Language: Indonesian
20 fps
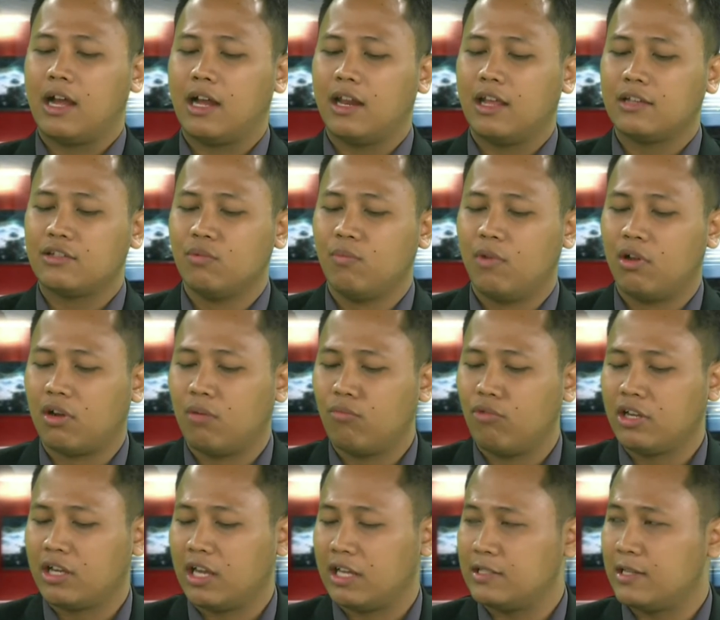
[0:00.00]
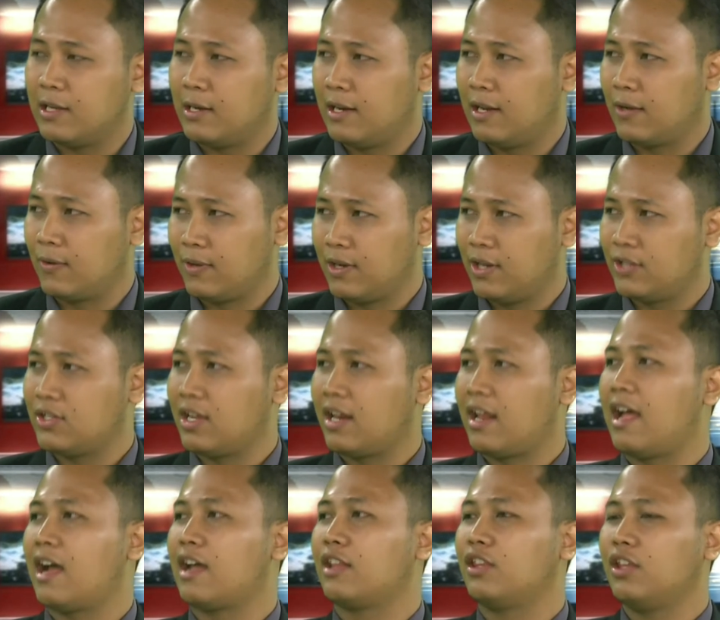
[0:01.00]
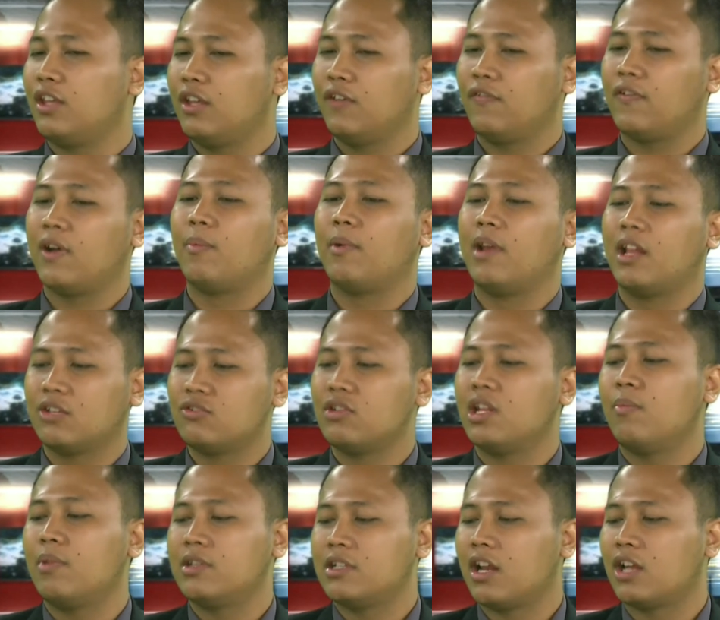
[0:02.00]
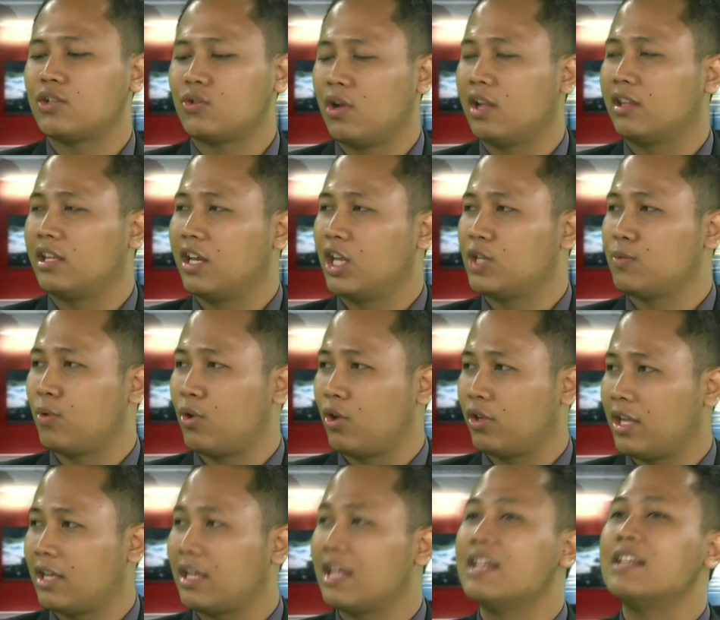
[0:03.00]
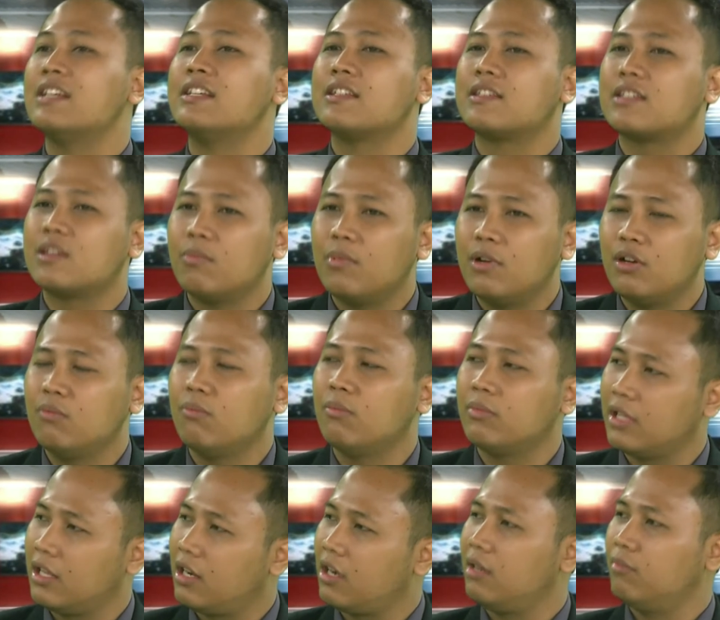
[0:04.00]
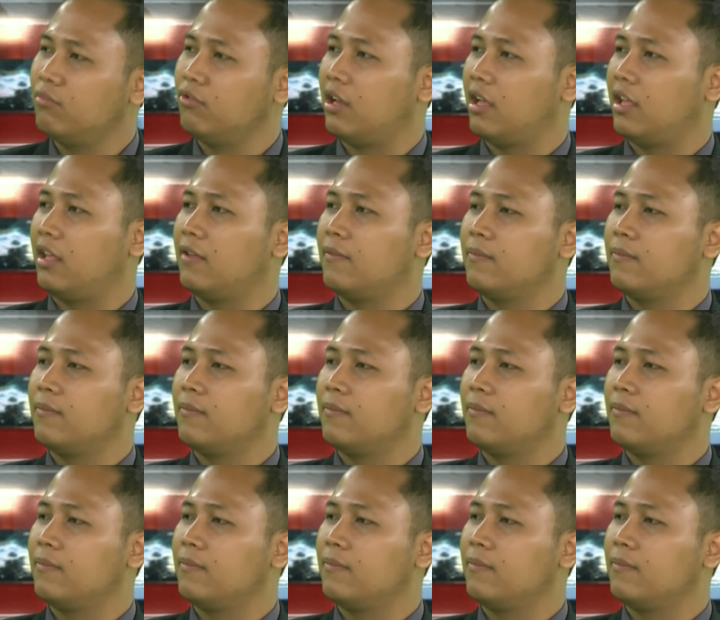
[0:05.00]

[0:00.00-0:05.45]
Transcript: ada sejumlah komunikasi yang dilakukan secara aktif, apalagi sudah bicara soal teknis proyek sebelum tender dimulai.